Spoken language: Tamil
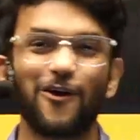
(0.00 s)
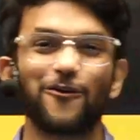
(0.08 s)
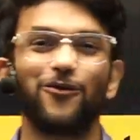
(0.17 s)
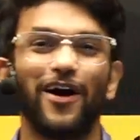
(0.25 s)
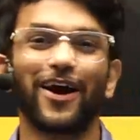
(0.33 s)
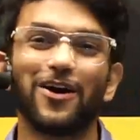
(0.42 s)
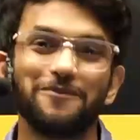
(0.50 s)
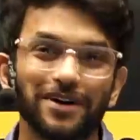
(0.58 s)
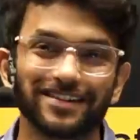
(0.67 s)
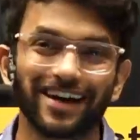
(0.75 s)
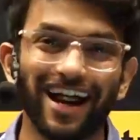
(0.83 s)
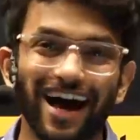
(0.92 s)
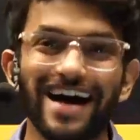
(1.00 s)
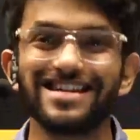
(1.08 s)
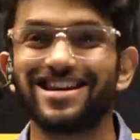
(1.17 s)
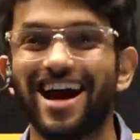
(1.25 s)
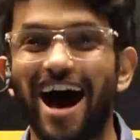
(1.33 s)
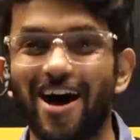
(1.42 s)
வணக்கம் பசங்களா
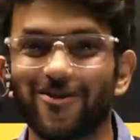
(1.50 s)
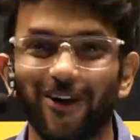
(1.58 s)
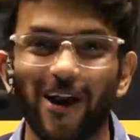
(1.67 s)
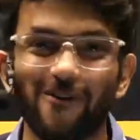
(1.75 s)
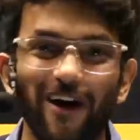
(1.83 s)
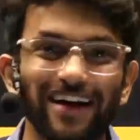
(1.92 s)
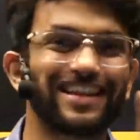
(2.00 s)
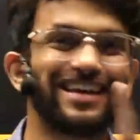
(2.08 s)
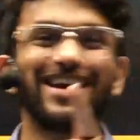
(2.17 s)
நான் உங்கள் வாத்தி